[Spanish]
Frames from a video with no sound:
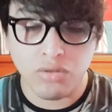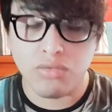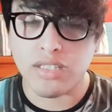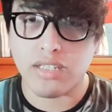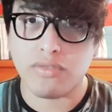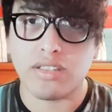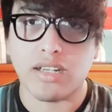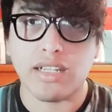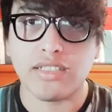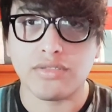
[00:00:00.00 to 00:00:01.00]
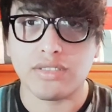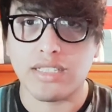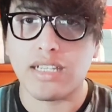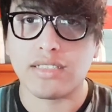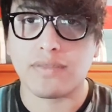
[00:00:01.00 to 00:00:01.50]
Yo no he tenido internet esos
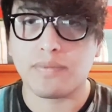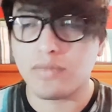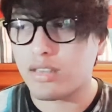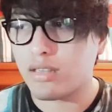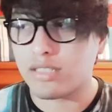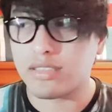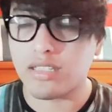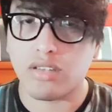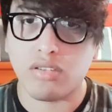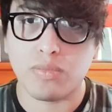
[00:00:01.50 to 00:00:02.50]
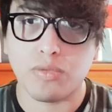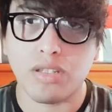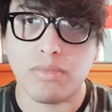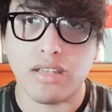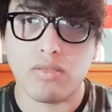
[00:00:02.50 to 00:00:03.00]
días, así que no les
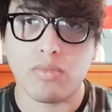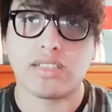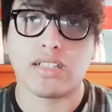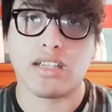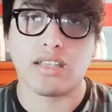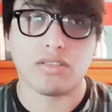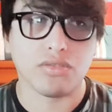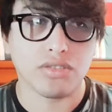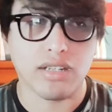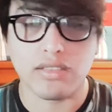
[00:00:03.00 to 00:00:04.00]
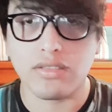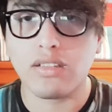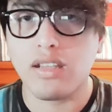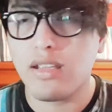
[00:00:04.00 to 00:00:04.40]
pude mandar un mensaje de consolación.